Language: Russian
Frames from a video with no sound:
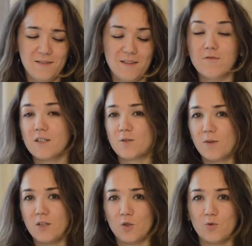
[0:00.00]
и ваш
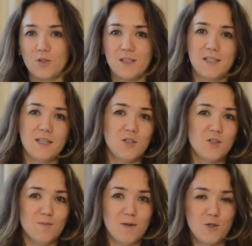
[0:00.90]
малыш уже
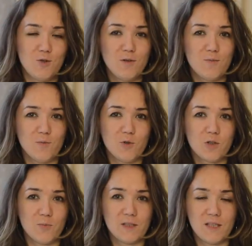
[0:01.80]
достаточно большой,
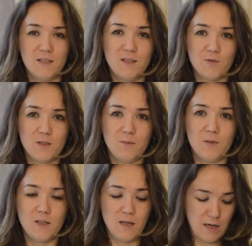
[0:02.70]
можно посадить его к
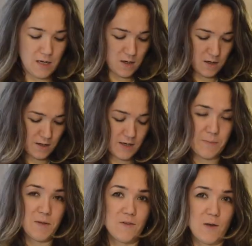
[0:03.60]
себе на колени и
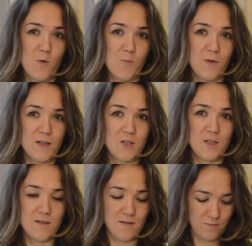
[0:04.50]
кормить в таком
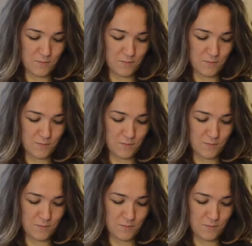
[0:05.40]
положении.